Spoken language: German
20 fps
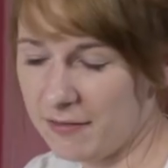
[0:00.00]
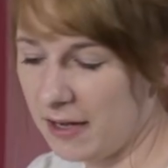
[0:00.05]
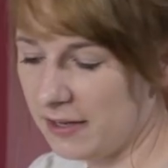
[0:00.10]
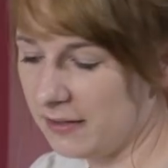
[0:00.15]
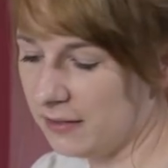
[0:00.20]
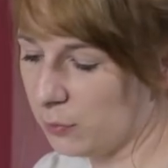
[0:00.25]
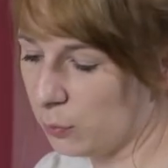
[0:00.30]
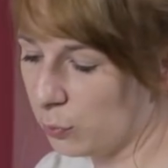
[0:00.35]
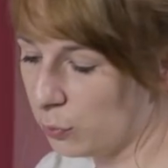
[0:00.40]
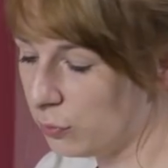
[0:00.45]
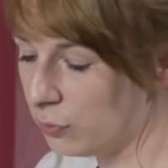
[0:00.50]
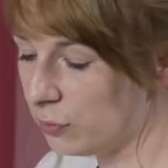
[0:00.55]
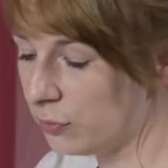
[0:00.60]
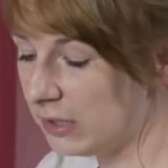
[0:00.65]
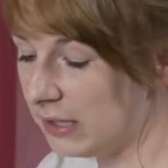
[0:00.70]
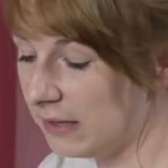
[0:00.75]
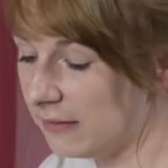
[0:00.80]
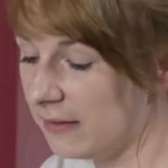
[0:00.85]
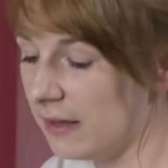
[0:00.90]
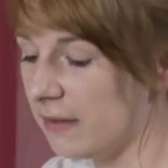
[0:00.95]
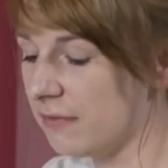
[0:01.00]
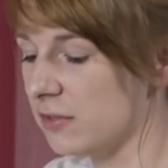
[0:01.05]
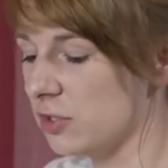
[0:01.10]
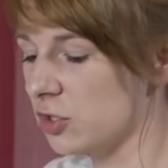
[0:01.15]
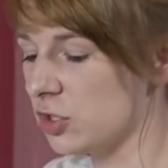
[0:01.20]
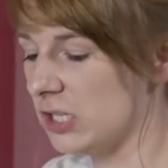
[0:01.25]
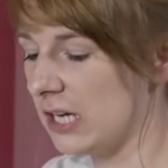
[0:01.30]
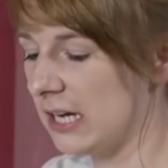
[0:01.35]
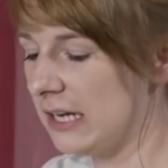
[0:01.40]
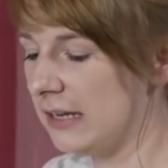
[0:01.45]
weil die Rundung hier sehr viel
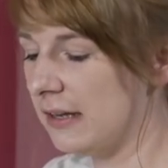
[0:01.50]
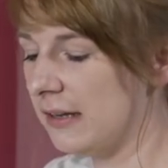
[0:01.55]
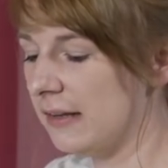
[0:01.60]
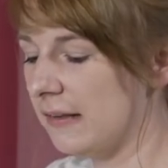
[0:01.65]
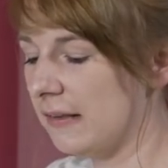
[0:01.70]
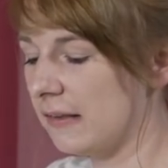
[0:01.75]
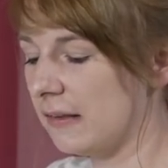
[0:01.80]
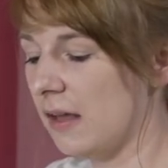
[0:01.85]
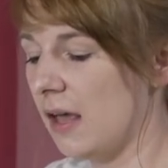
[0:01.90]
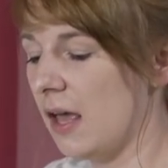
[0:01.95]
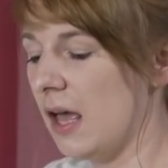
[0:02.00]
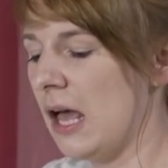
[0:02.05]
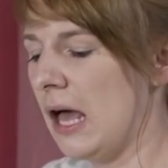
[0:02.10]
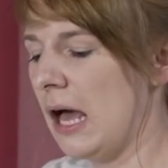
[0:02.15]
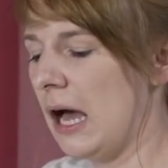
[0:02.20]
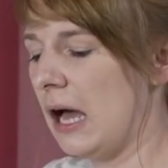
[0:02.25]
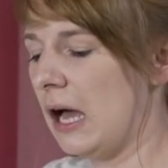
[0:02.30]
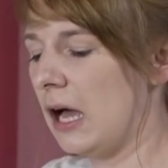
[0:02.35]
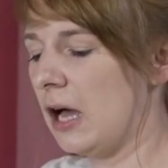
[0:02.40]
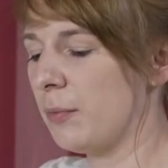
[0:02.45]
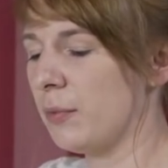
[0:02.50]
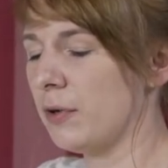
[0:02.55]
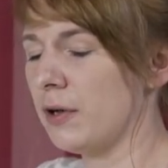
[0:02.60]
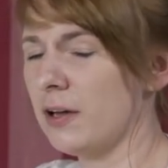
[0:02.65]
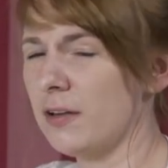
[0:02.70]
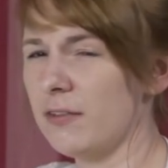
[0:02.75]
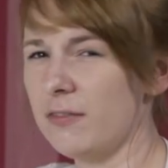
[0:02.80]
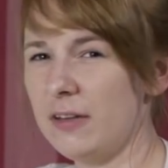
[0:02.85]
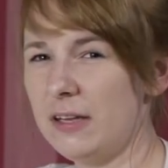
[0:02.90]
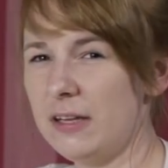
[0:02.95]
steiler ist.
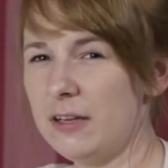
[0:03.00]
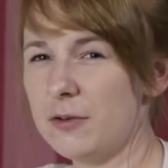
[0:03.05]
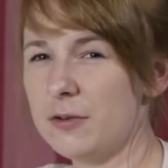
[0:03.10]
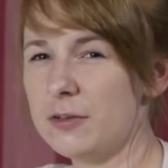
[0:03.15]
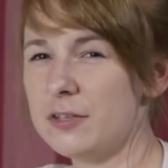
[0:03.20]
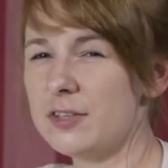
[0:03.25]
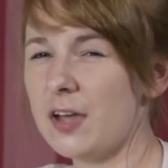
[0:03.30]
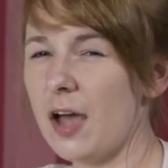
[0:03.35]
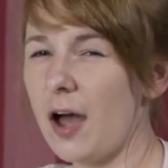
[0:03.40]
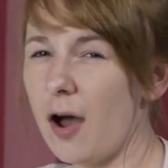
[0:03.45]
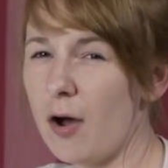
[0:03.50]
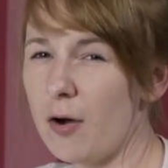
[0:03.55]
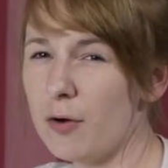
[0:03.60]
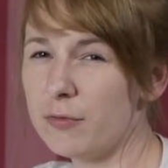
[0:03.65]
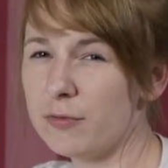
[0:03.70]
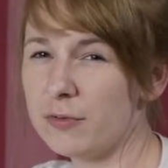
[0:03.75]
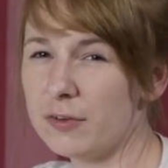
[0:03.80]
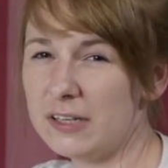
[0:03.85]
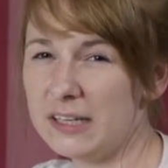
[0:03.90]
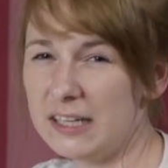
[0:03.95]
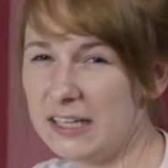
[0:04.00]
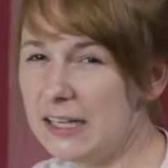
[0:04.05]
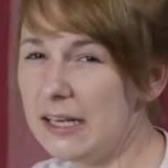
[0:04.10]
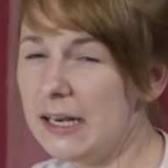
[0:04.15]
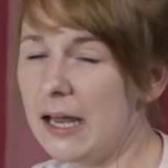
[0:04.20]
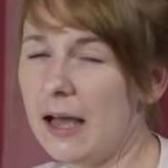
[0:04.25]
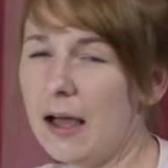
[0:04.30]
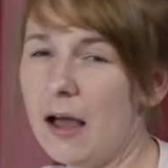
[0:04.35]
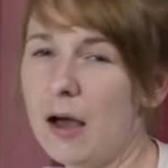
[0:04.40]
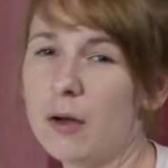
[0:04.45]
Aber wenn ihr euch auch von innen
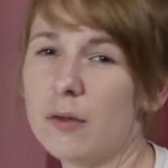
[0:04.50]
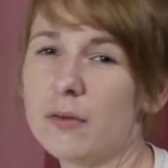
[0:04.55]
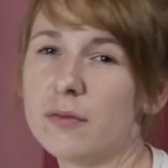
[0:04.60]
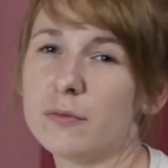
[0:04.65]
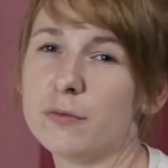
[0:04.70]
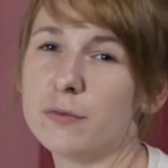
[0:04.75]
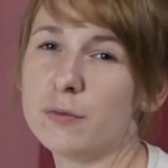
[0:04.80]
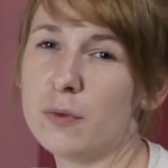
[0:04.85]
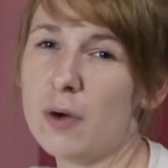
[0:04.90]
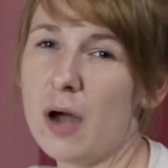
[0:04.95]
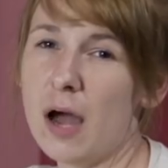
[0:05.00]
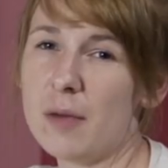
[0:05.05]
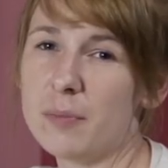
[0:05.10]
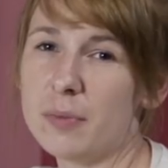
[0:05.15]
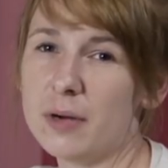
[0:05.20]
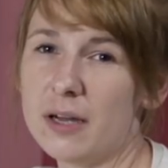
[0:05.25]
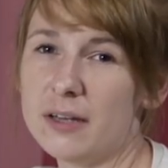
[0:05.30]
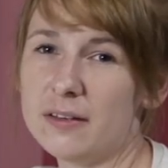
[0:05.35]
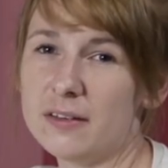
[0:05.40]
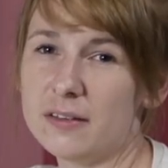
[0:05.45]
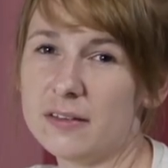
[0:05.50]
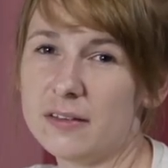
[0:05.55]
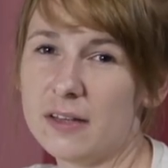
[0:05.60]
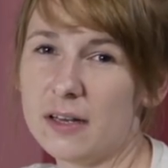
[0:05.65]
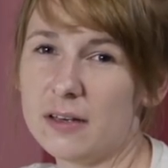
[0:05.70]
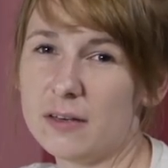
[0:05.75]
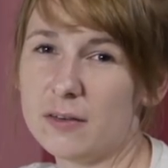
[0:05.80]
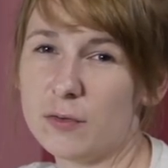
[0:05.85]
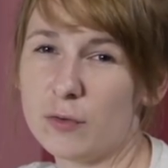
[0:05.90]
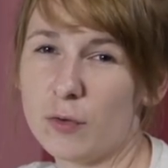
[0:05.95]
nach außen vorarbeitet,
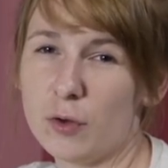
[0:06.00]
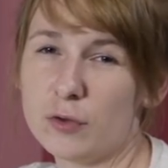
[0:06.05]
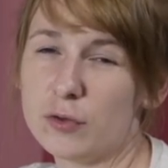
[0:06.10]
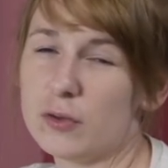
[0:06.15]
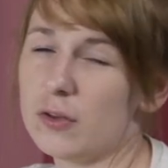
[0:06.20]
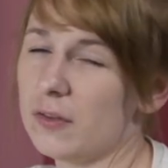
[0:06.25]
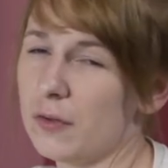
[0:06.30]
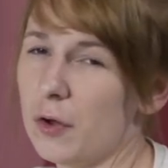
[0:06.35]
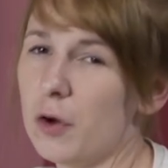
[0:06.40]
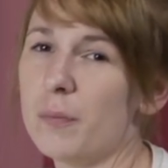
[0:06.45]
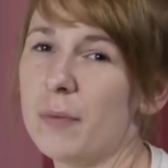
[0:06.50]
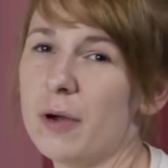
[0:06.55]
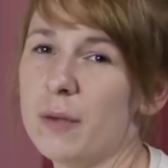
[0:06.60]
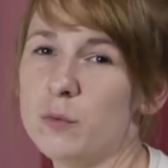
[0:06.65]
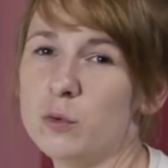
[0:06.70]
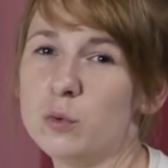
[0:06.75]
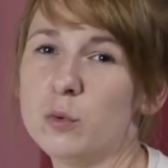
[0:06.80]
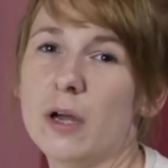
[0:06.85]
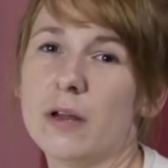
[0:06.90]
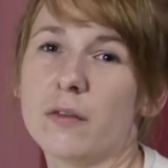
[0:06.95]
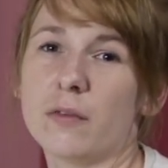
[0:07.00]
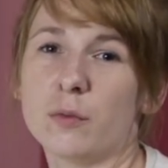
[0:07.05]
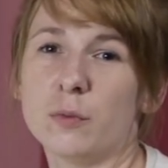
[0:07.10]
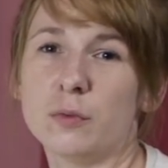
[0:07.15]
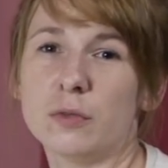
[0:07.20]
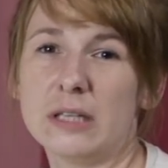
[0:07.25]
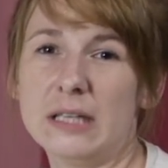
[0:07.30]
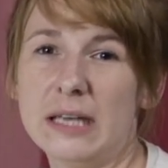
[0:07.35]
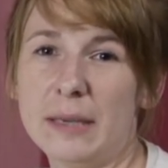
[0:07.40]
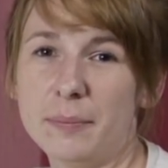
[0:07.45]
dann sollte das auch beim Look ganz
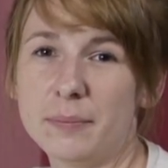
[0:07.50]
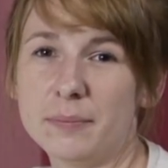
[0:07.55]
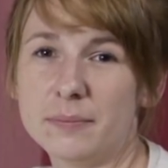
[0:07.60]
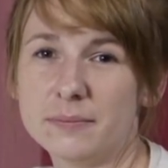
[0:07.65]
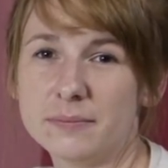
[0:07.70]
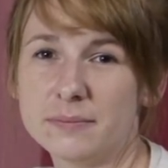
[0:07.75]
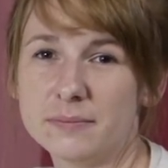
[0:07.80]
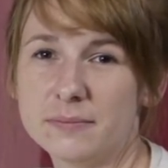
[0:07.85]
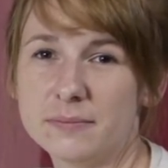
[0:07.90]
gut klappen.